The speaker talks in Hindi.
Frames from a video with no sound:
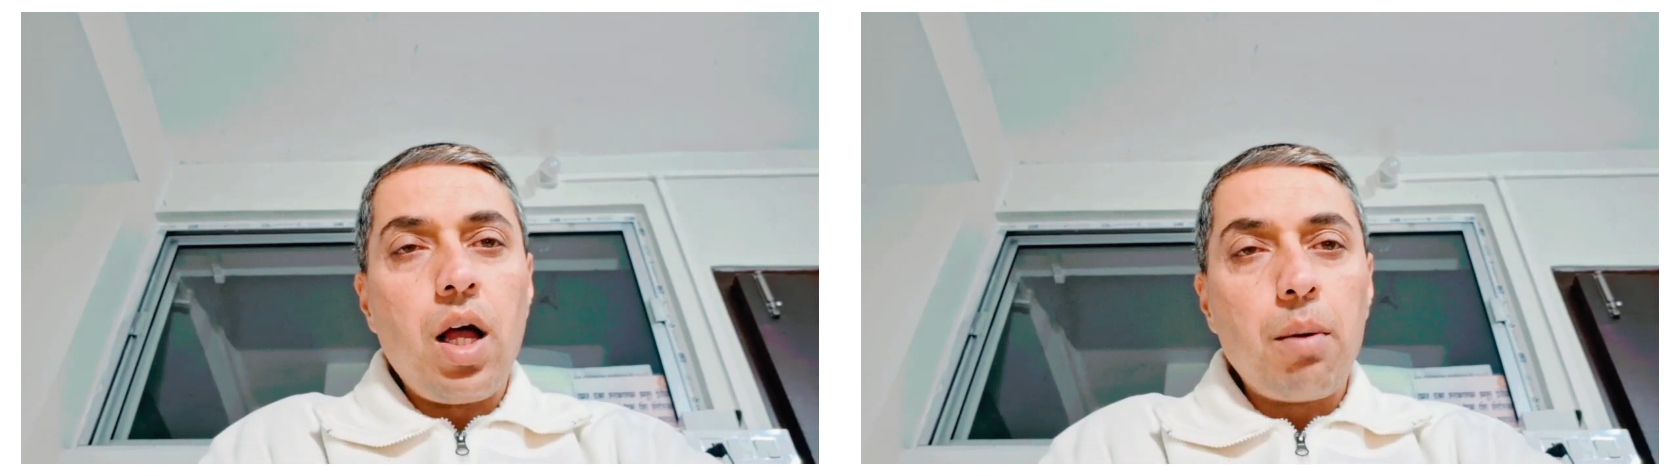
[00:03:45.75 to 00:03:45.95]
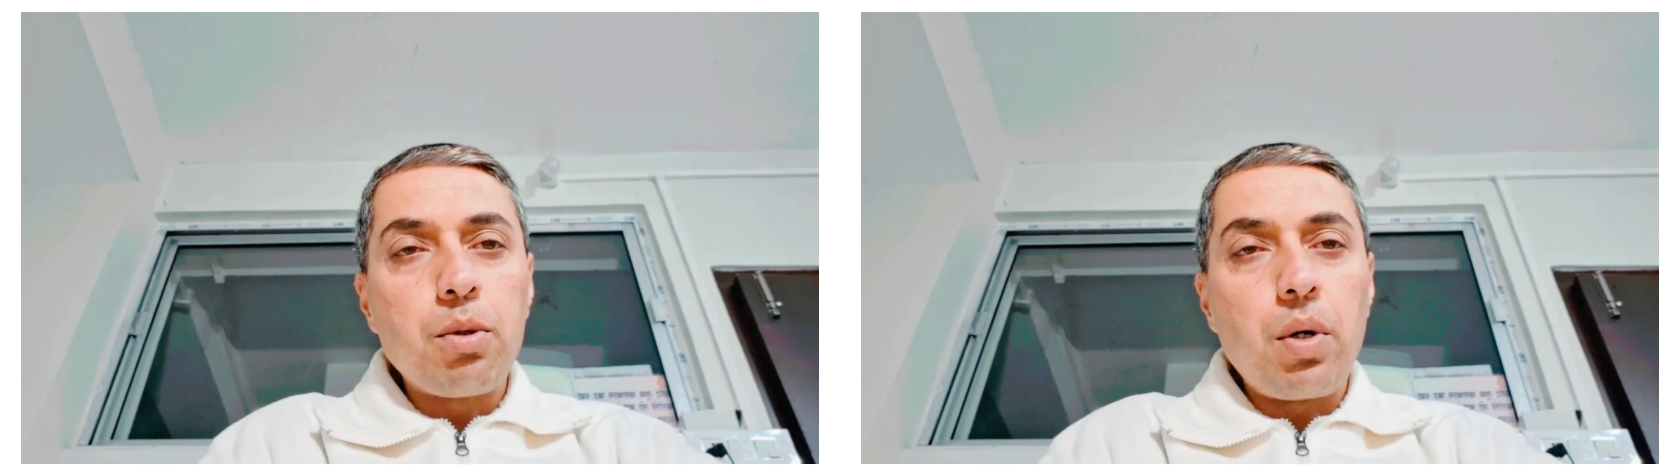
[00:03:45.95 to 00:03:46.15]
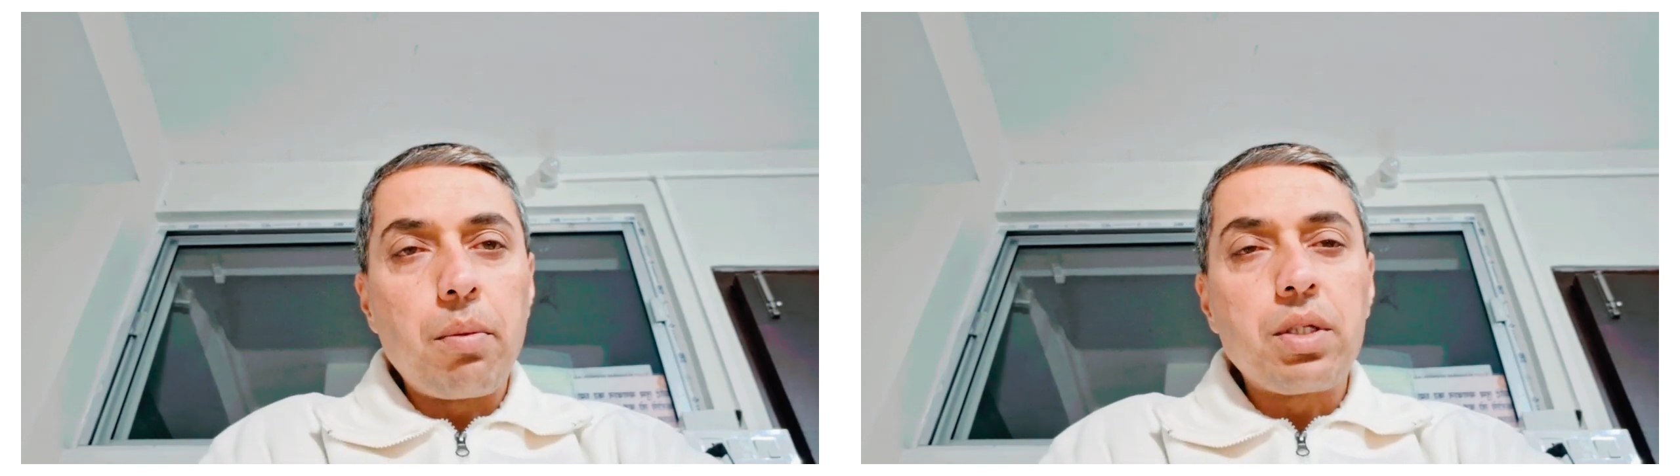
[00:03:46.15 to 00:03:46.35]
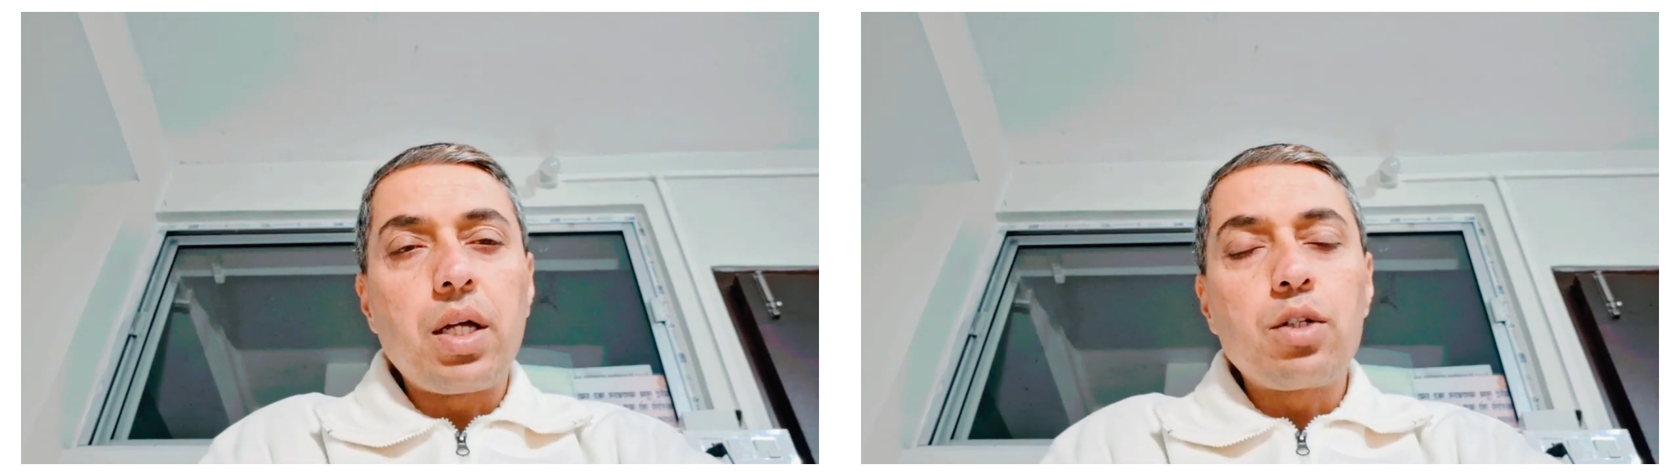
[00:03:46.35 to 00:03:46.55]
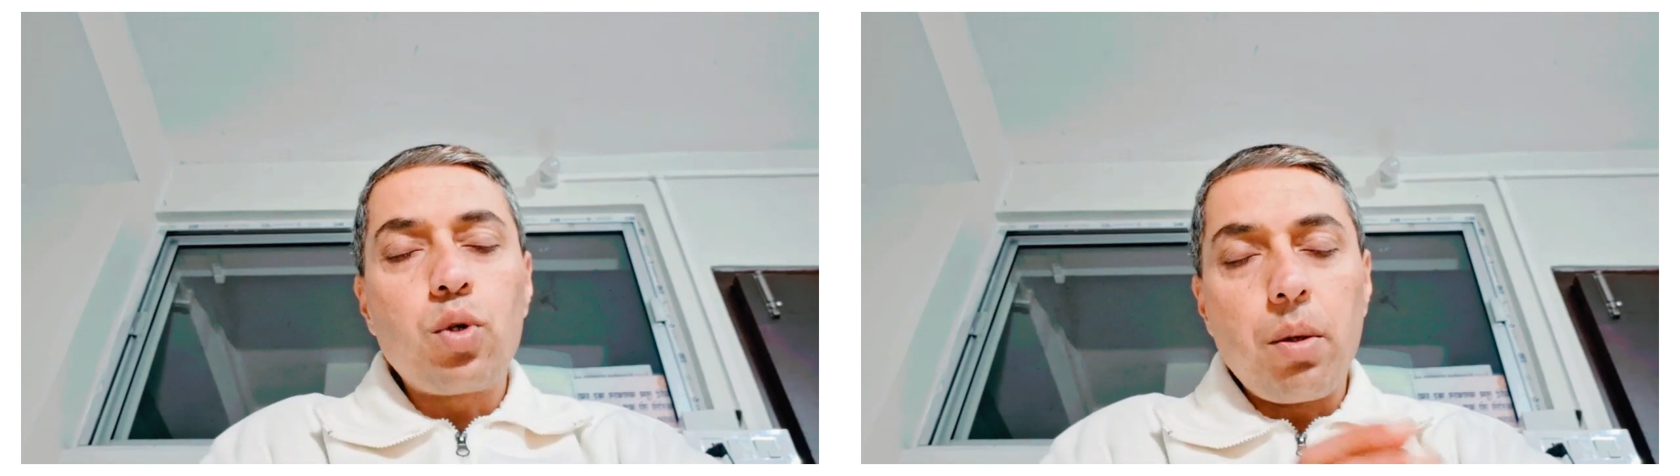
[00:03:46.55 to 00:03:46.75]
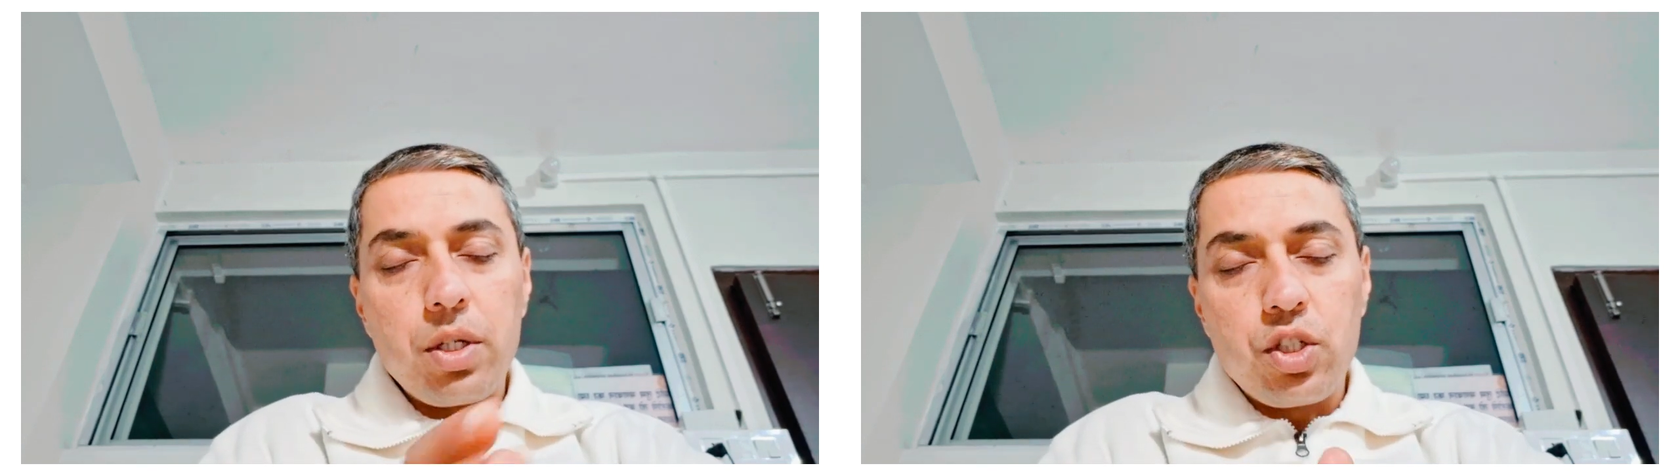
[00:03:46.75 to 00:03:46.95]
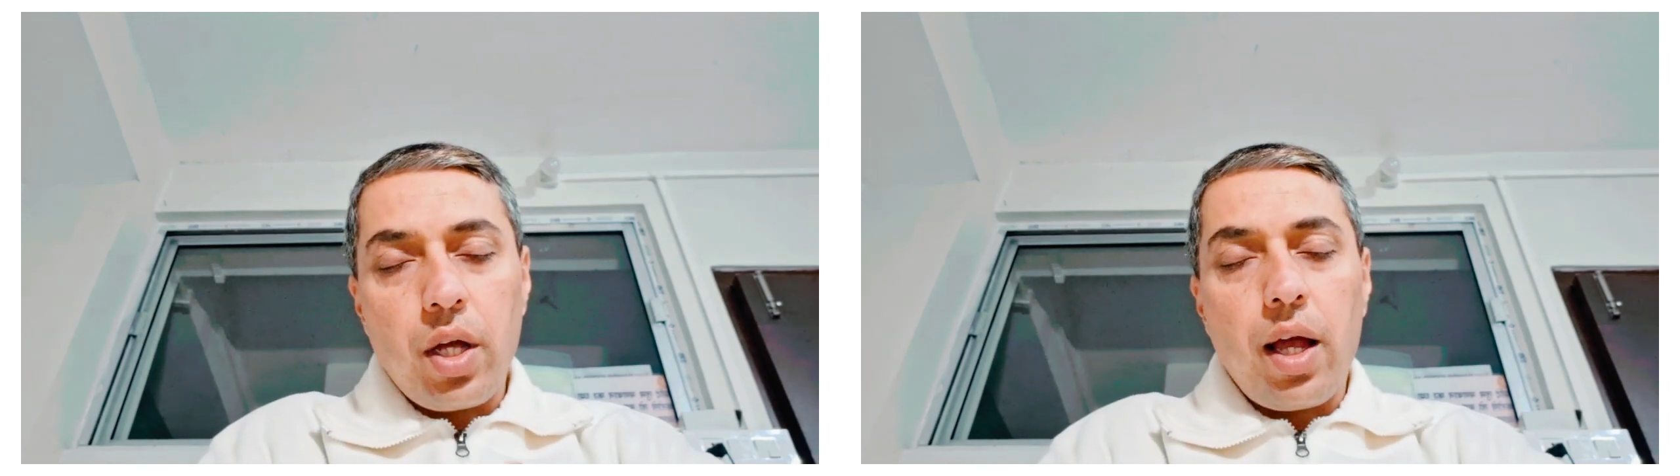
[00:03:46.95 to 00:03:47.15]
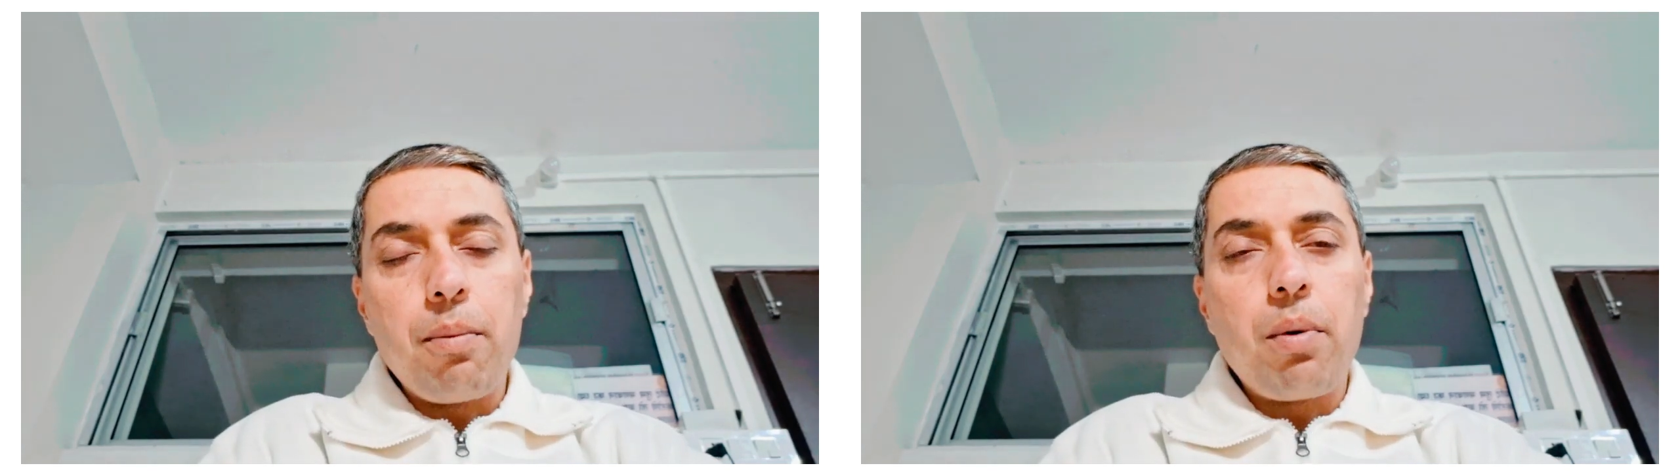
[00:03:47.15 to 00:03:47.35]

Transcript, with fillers: आप तो बोलेंगे बेचारा छोटा बच्चा है